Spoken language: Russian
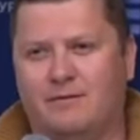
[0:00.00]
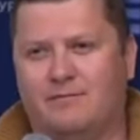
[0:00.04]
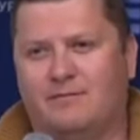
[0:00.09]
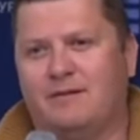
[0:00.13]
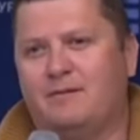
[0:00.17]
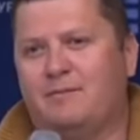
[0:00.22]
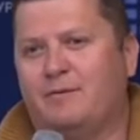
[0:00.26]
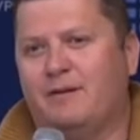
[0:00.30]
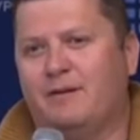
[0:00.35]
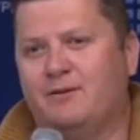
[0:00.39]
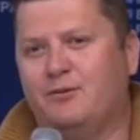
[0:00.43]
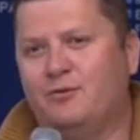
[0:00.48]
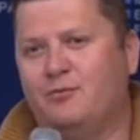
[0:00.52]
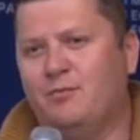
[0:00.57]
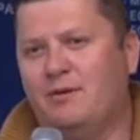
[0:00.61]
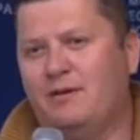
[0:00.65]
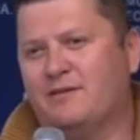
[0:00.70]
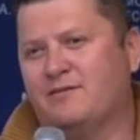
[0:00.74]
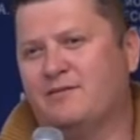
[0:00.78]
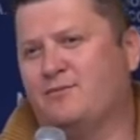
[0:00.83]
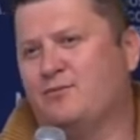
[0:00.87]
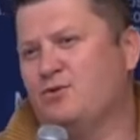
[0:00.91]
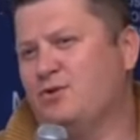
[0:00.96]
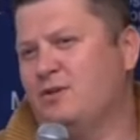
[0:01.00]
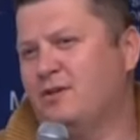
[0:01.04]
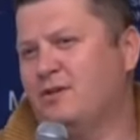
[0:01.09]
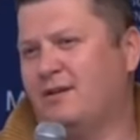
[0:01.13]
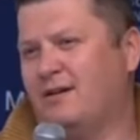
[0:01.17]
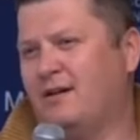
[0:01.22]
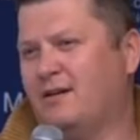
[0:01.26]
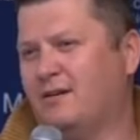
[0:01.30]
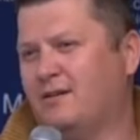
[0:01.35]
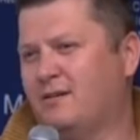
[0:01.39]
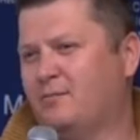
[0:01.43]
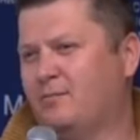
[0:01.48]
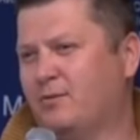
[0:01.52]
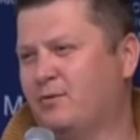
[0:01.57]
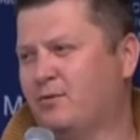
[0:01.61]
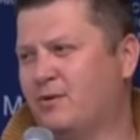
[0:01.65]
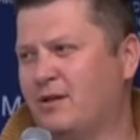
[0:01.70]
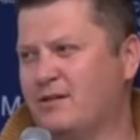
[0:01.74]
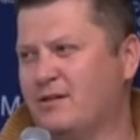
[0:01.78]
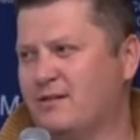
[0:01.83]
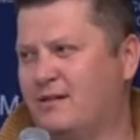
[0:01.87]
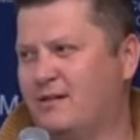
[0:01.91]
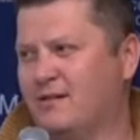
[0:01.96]
не придумали, звучит как-то
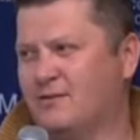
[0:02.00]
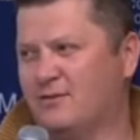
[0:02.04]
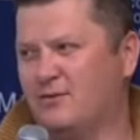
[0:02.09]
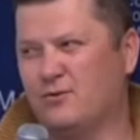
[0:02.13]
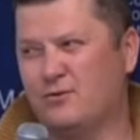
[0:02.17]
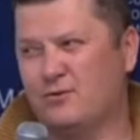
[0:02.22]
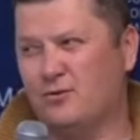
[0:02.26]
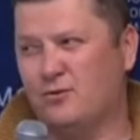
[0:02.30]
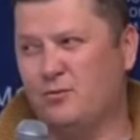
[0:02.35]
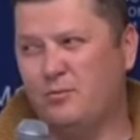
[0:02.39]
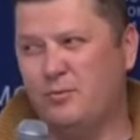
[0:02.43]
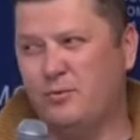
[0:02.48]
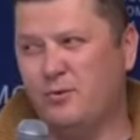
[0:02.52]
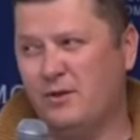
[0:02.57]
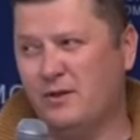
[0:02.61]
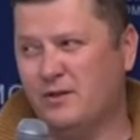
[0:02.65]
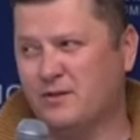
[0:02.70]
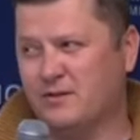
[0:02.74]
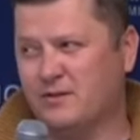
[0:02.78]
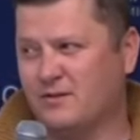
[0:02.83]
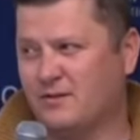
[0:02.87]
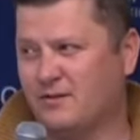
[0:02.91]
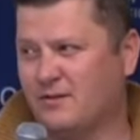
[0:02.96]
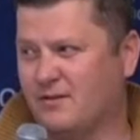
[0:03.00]
по-дурацки социополис,